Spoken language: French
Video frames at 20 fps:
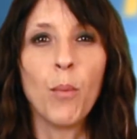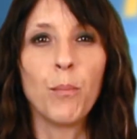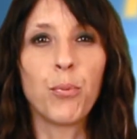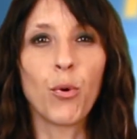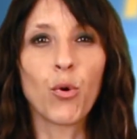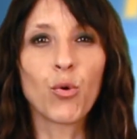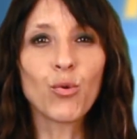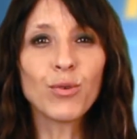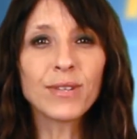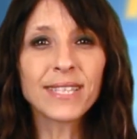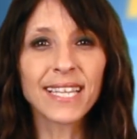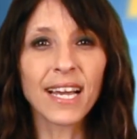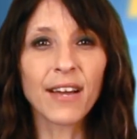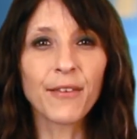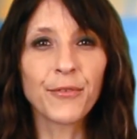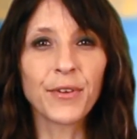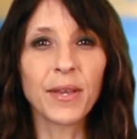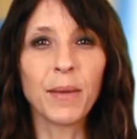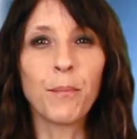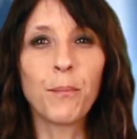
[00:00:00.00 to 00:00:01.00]
Pour
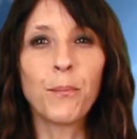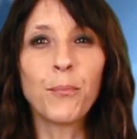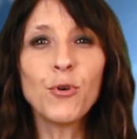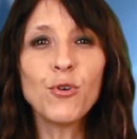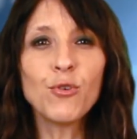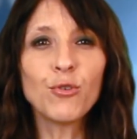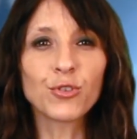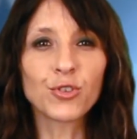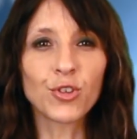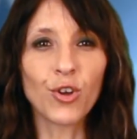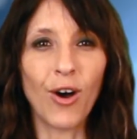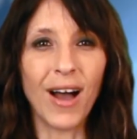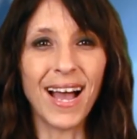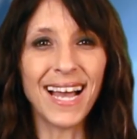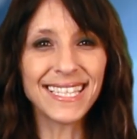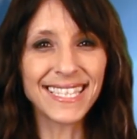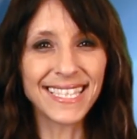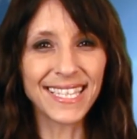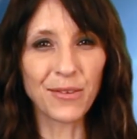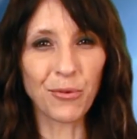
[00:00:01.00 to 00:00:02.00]
conserver plus longtemps
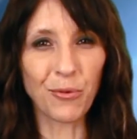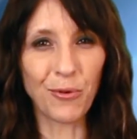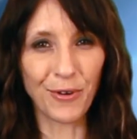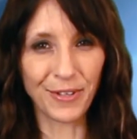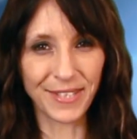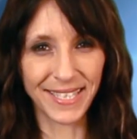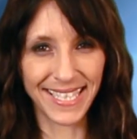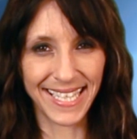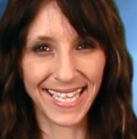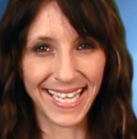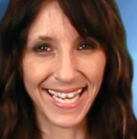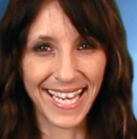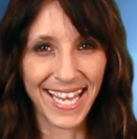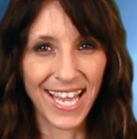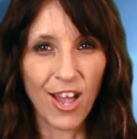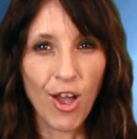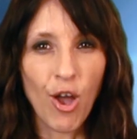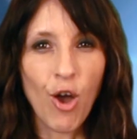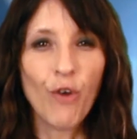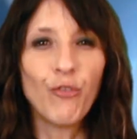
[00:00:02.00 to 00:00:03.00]
un citron entier,
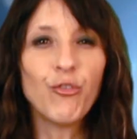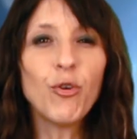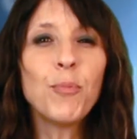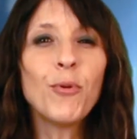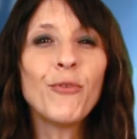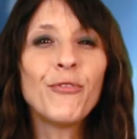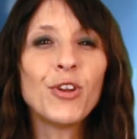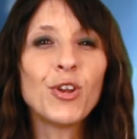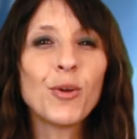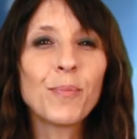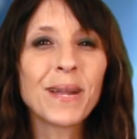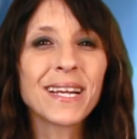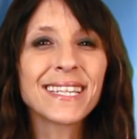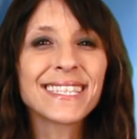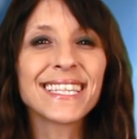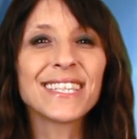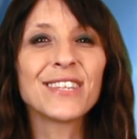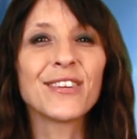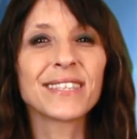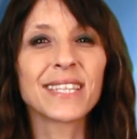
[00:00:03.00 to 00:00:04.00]
vous pouvez le
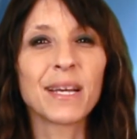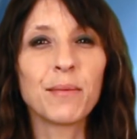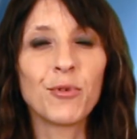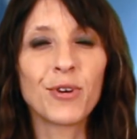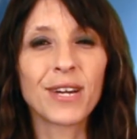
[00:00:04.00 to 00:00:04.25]
placer dans un